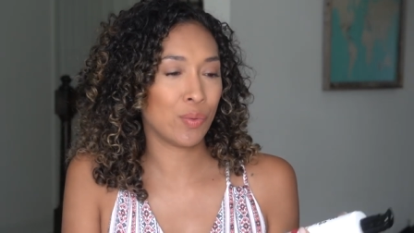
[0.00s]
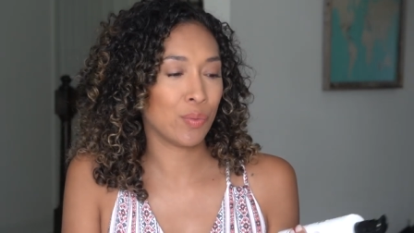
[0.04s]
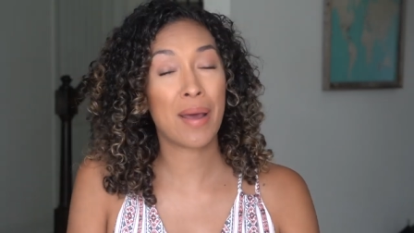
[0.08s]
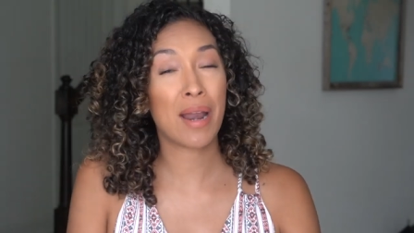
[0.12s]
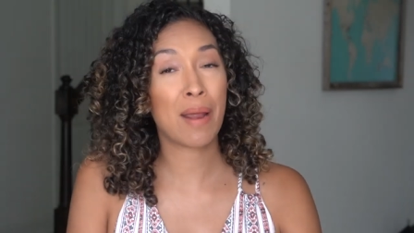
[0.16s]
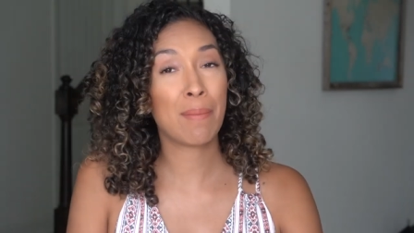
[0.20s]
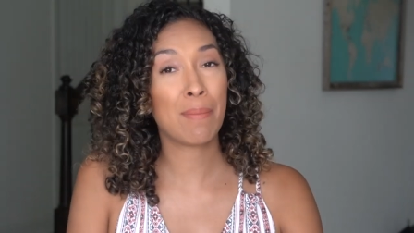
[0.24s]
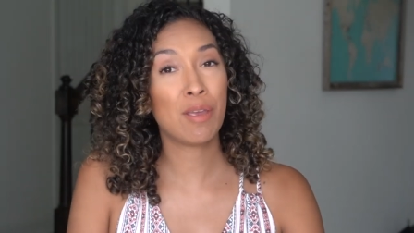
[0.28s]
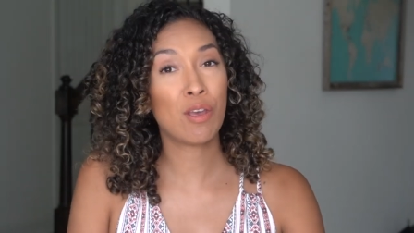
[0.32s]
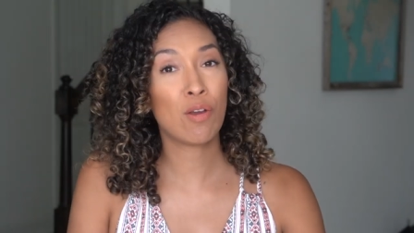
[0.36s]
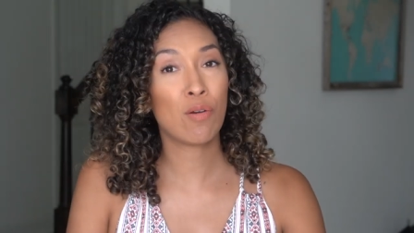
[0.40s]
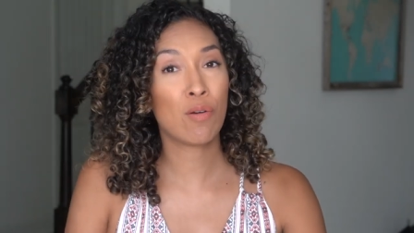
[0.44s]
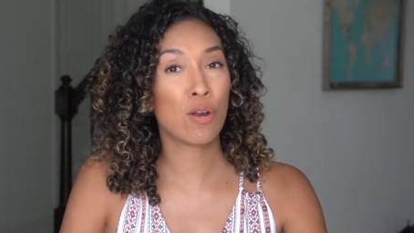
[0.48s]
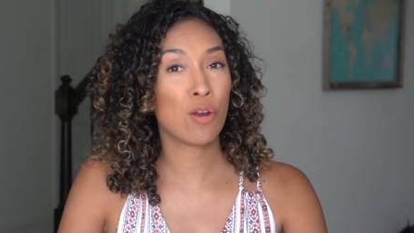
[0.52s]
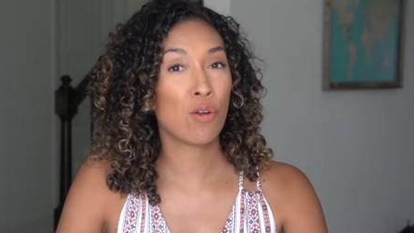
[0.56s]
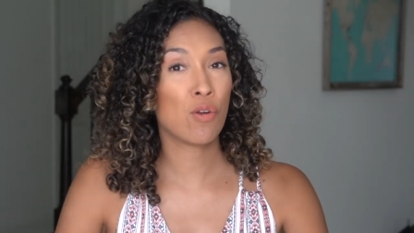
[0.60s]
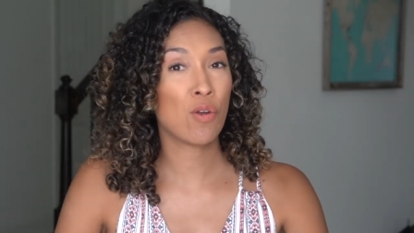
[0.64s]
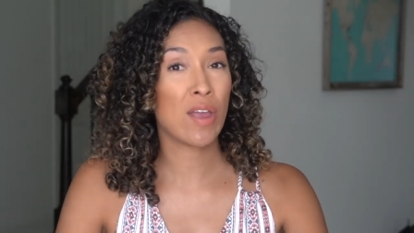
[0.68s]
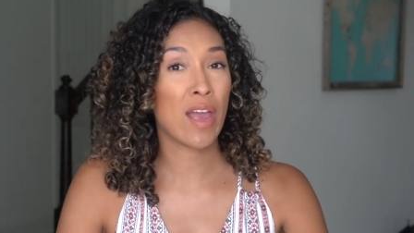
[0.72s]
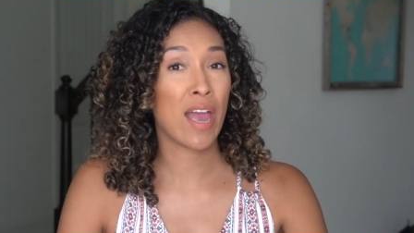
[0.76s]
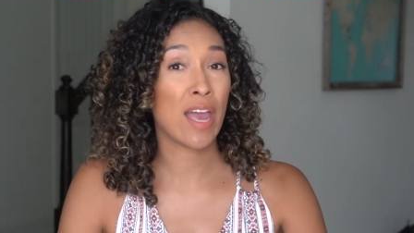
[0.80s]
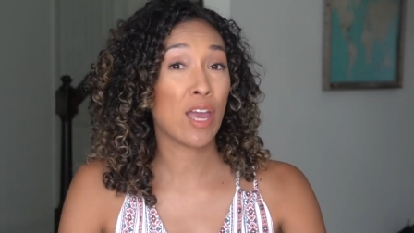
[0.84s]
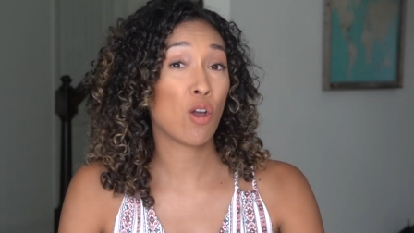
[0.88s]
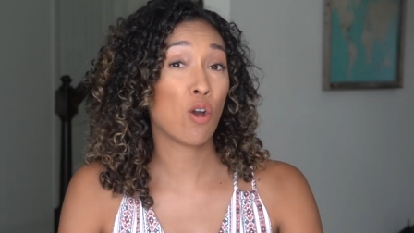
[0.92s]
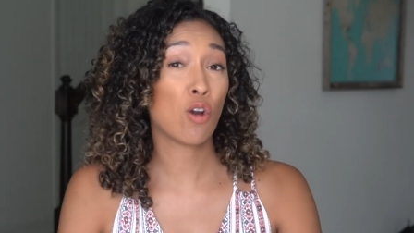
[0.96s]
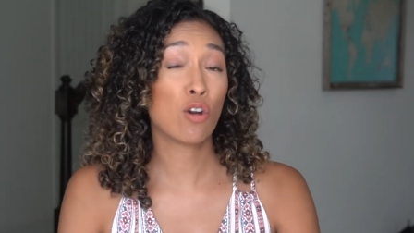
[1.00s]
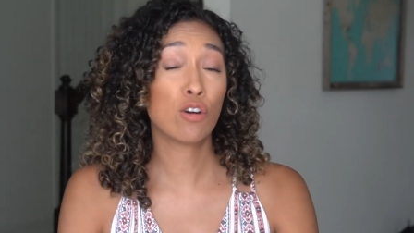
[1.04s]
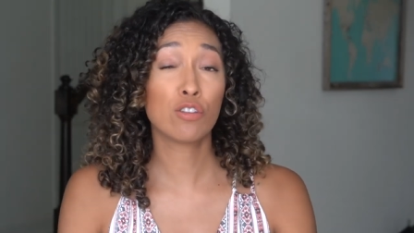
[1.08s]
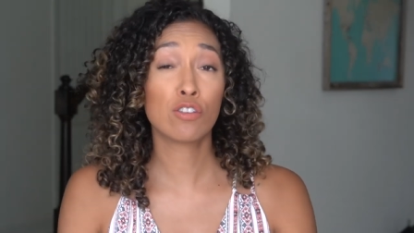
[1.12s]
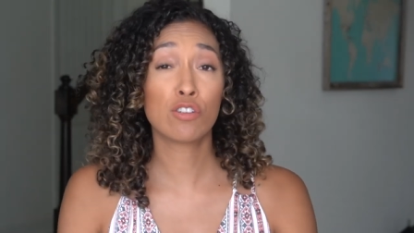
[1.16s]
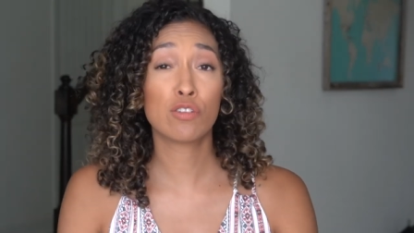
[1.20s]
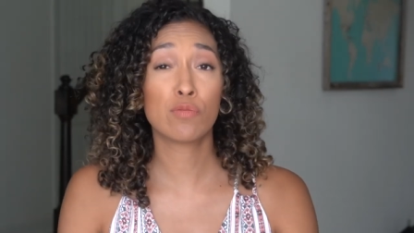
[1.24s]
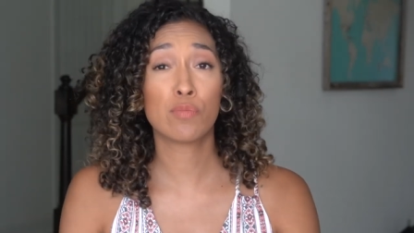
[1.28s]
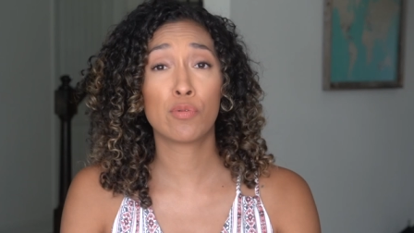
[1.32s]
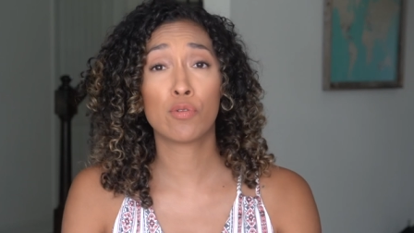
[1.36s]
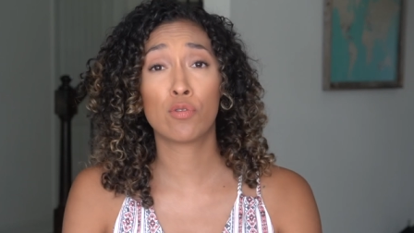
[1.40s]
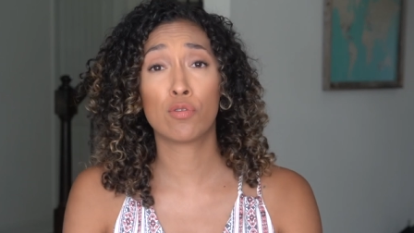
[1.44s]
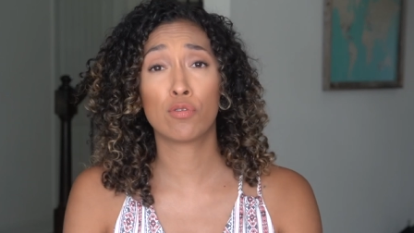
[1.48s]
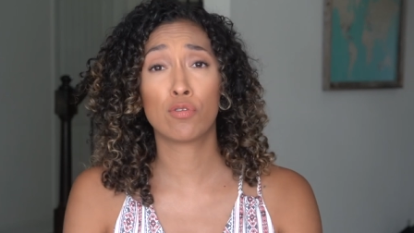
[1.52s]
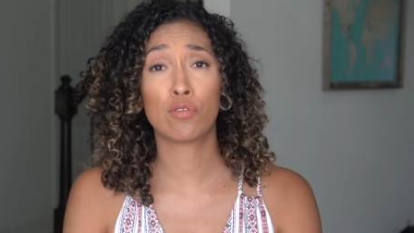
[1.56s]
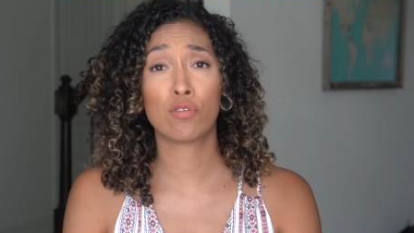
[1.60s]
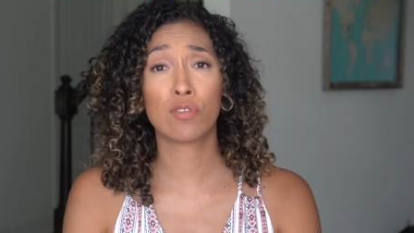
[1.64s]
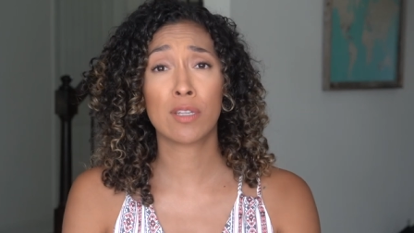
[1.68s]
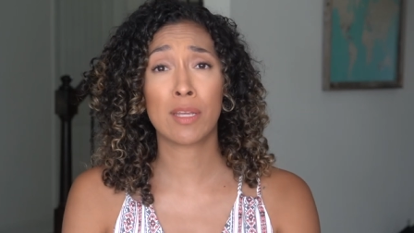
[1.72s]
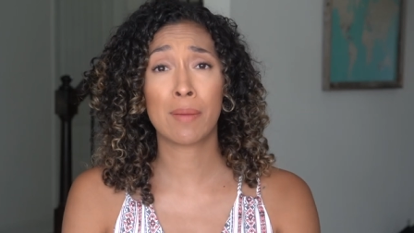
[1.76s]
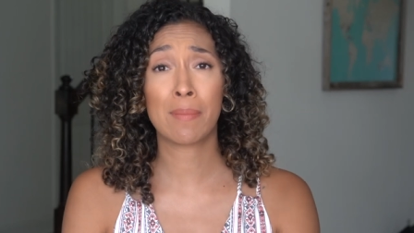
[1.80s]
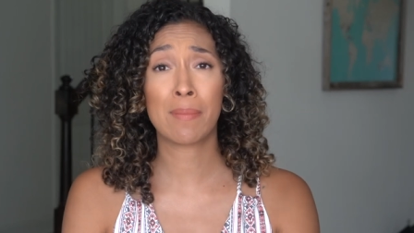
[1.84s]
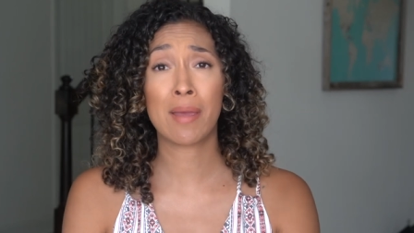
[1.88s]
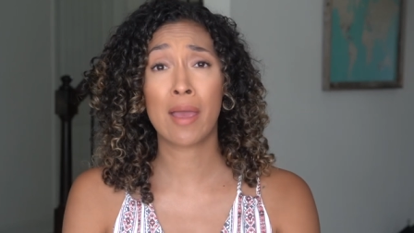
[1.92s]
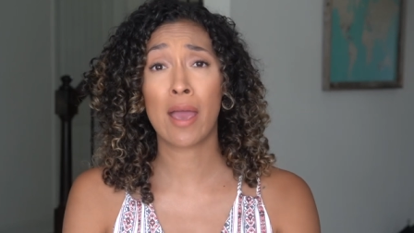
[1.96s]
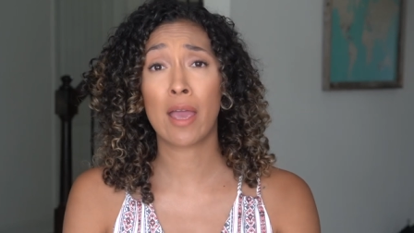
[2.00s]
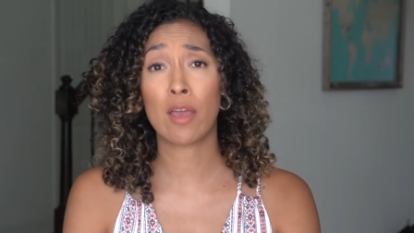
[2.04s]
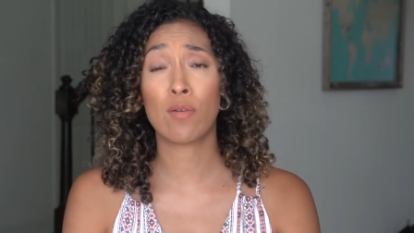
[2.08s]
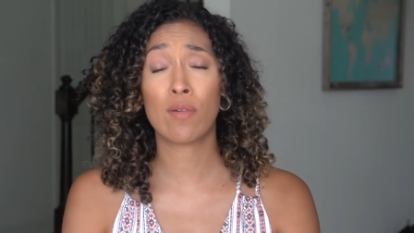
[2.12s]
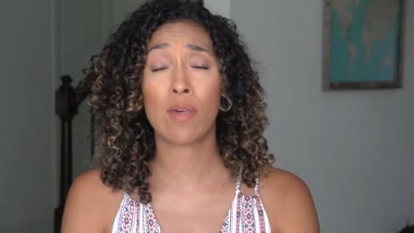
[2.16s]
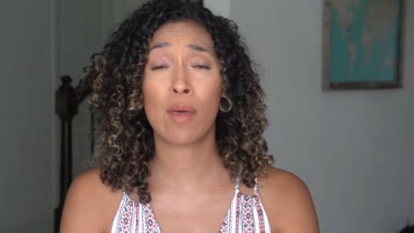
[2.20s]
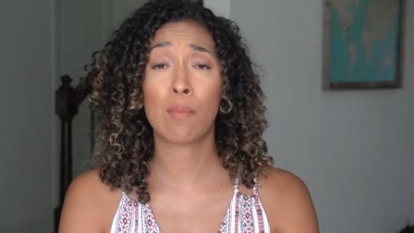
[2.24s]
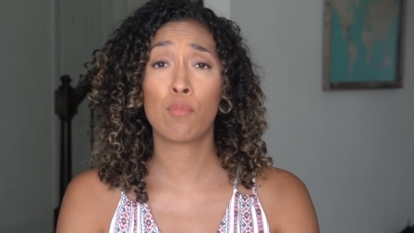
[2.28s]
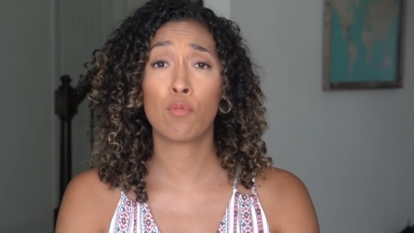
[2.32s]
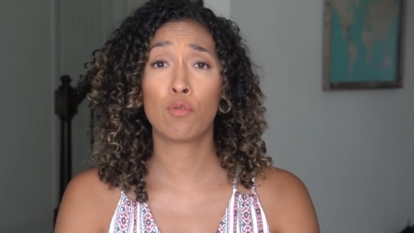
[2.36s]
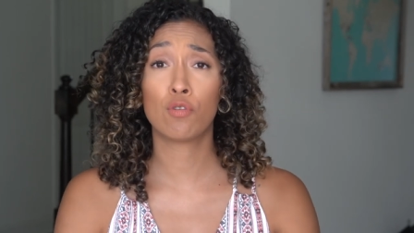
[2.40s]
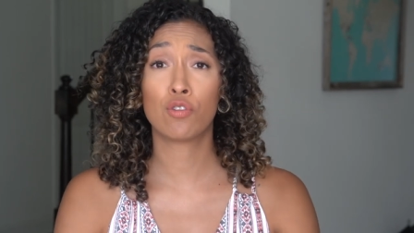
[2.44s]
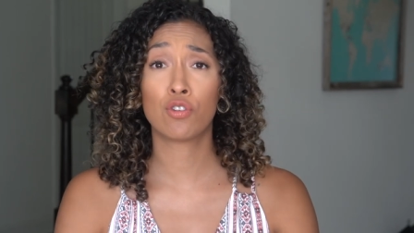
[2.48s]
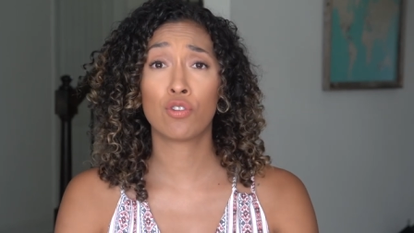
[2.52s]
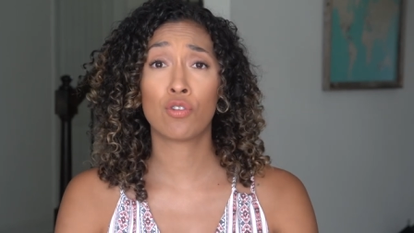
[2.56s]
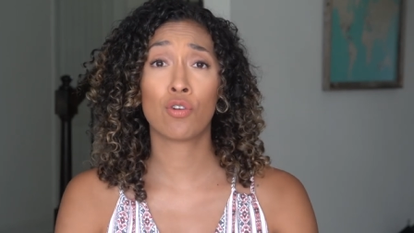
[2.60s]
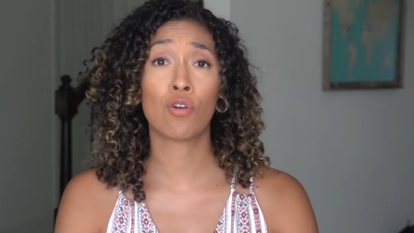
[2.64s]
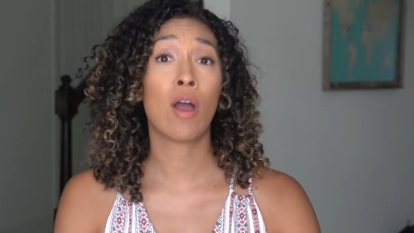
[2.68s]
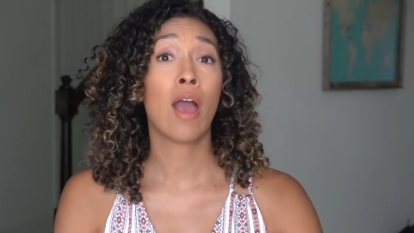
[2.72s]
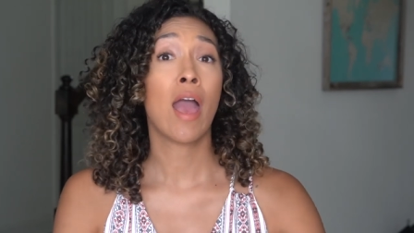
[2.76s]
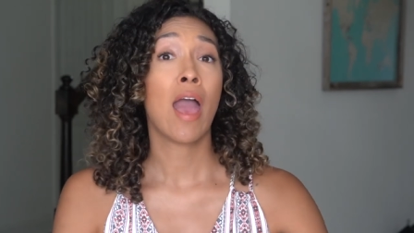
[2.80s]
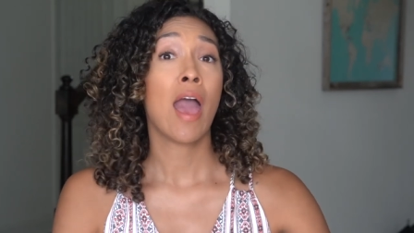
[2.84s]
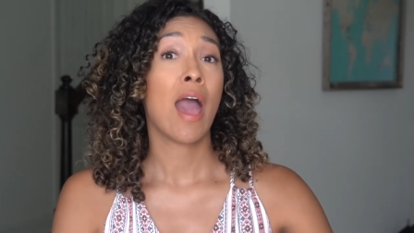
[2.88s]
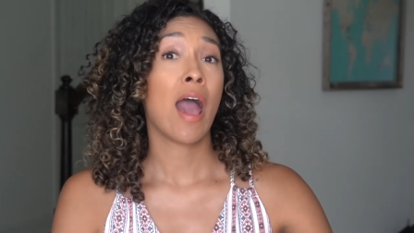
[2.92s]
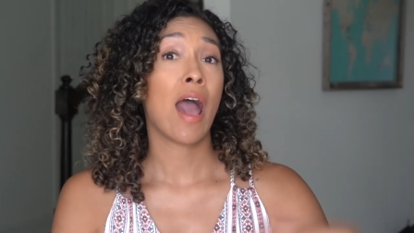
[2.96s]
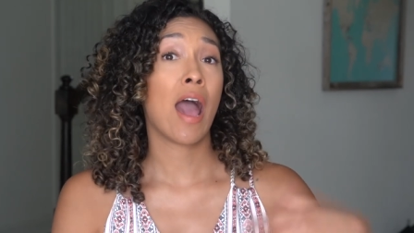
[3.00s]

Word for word: Para mí yo creo que hay otros productos que me ayudan mucho